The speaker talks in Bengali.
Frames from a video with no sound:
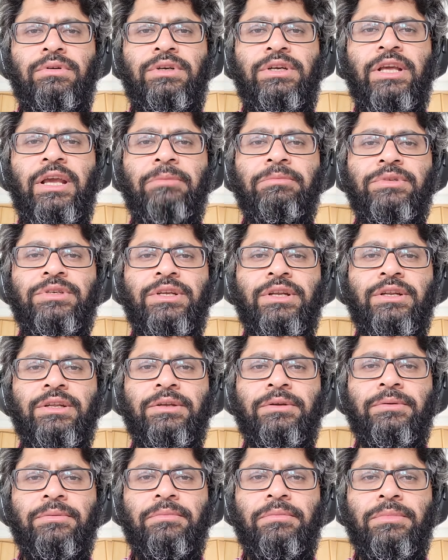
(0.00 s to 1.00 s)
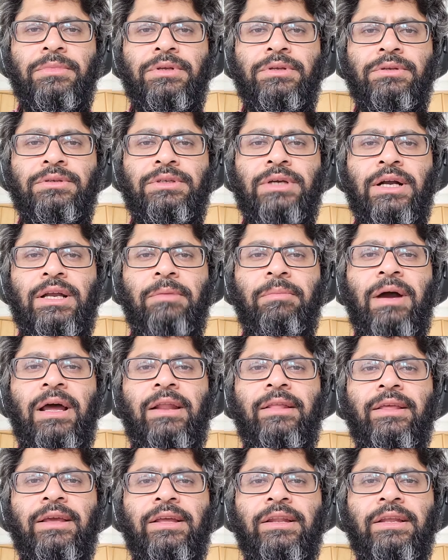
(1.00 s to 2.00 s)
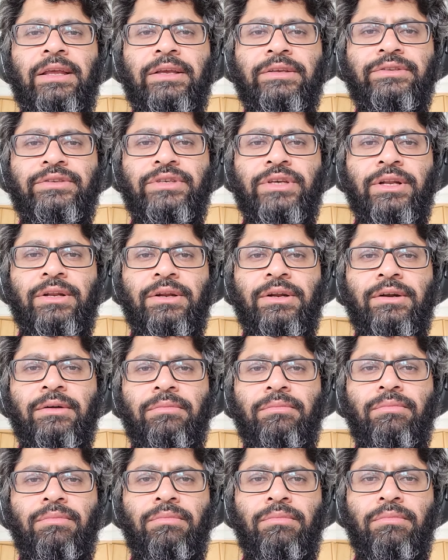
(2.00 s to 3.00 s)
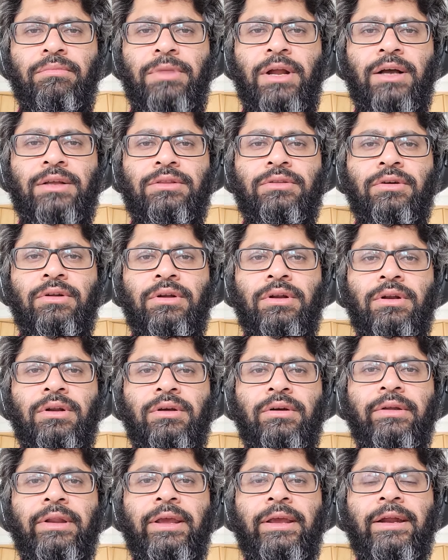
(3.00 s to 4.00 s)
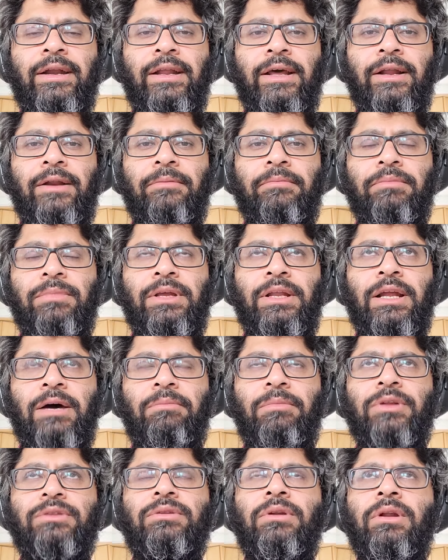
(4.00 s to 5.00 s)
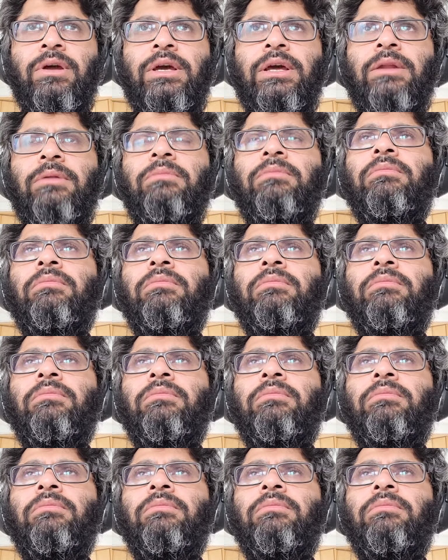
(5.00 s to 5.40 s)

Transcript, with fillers: টিএমসির যাকে বাইরে থেকে নিয়ে এসছেন প্রাক্তন ক্রিকেটার কি নাম ভদ্রলোকে